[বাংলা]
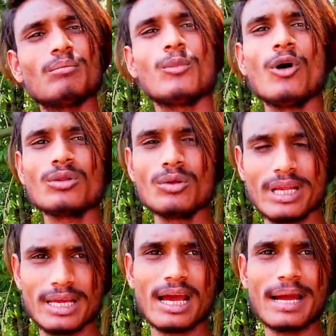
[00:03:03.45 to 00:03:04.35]
বহু দূরে
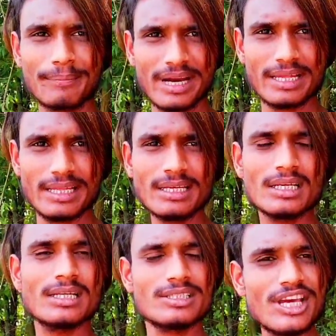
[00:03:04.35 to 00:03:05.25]
আগ বাড়াই দেন
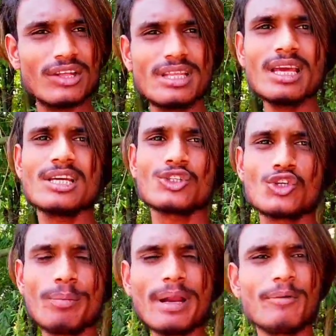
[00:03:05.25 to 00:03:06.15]
যেহেতু
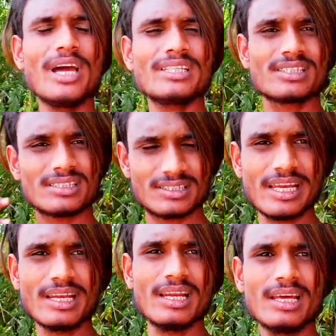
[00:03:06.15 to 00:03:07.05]
সুপার ভয়েস
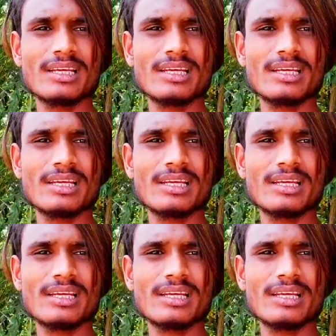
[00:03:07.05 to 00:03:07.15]
চ্যানেলে